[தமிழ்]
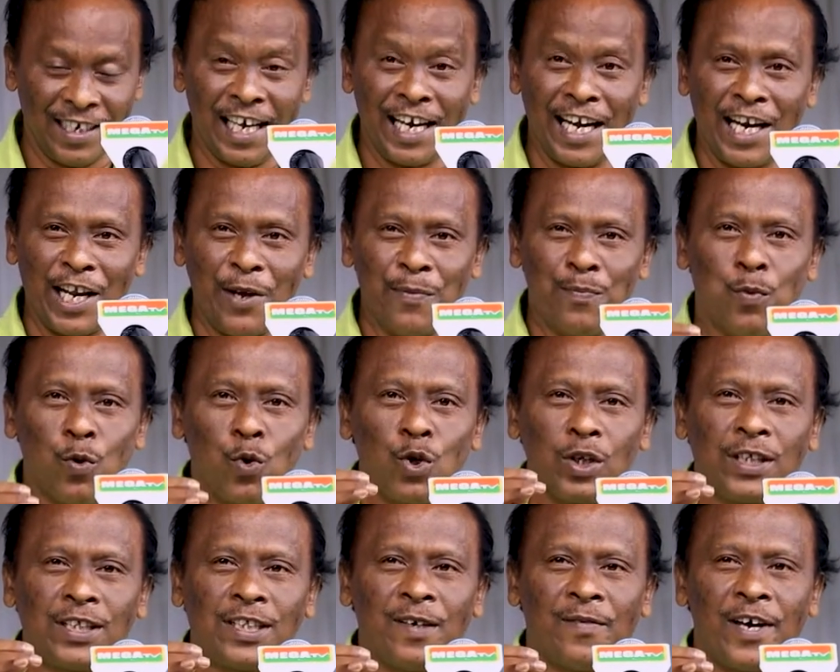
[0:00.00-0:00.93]
என்னை
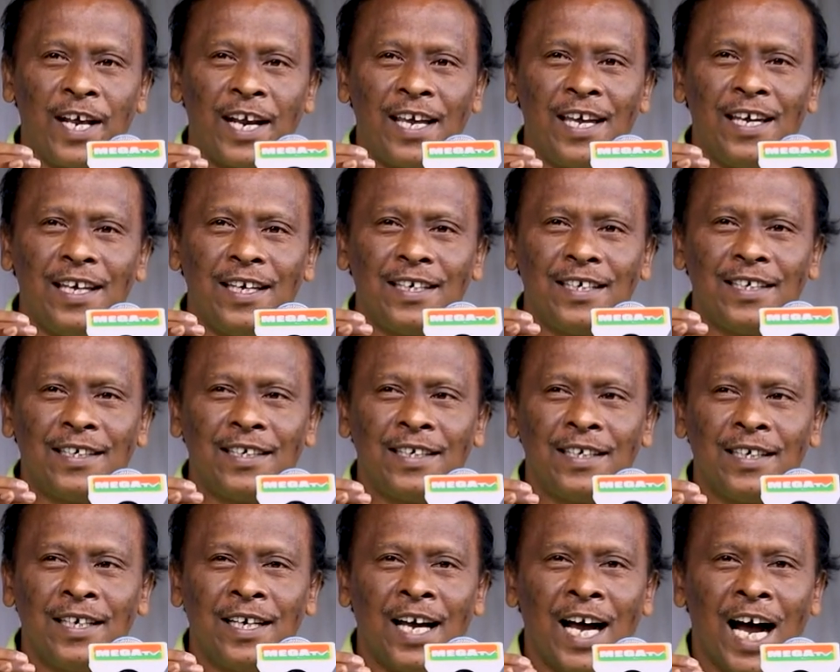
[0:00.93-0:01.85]
பொறுத்தவரை
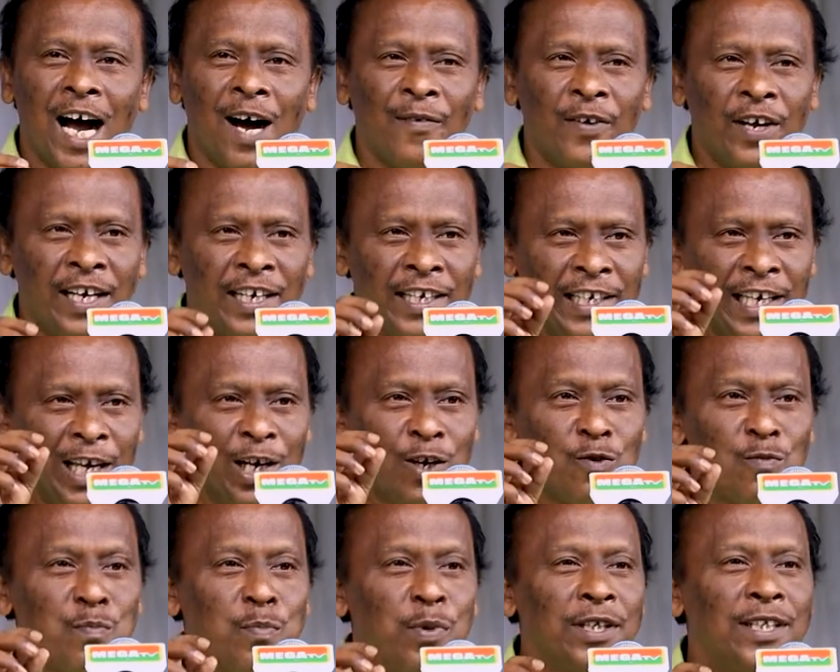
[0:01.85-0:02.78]
அவர்
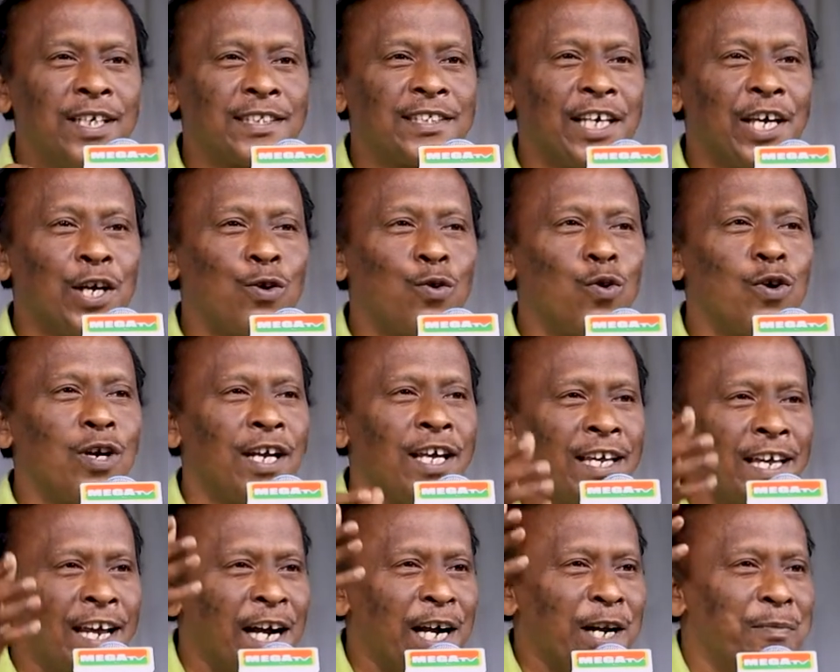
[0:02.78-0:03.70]
எலும்பு தசை கொண்ட
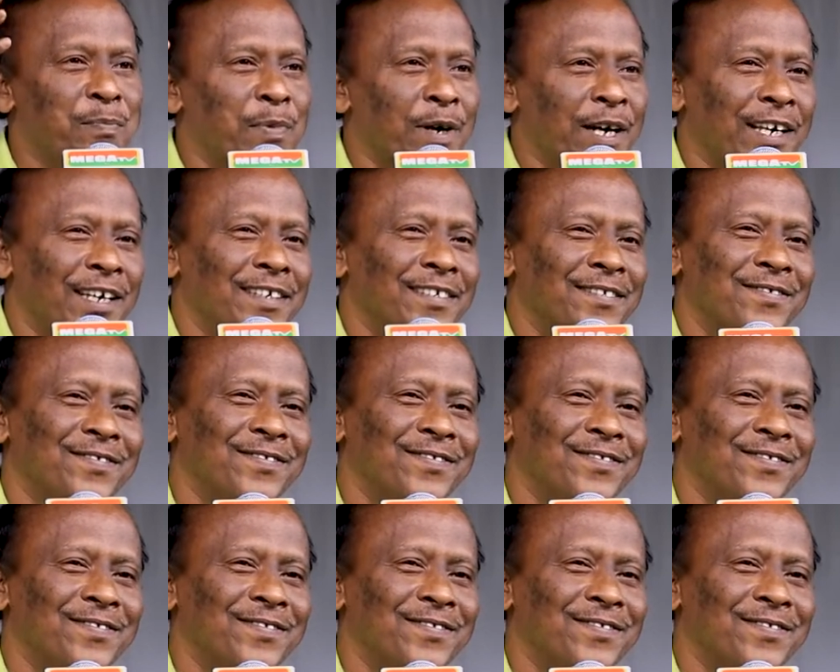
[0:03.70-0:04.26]
ஏணிப்படி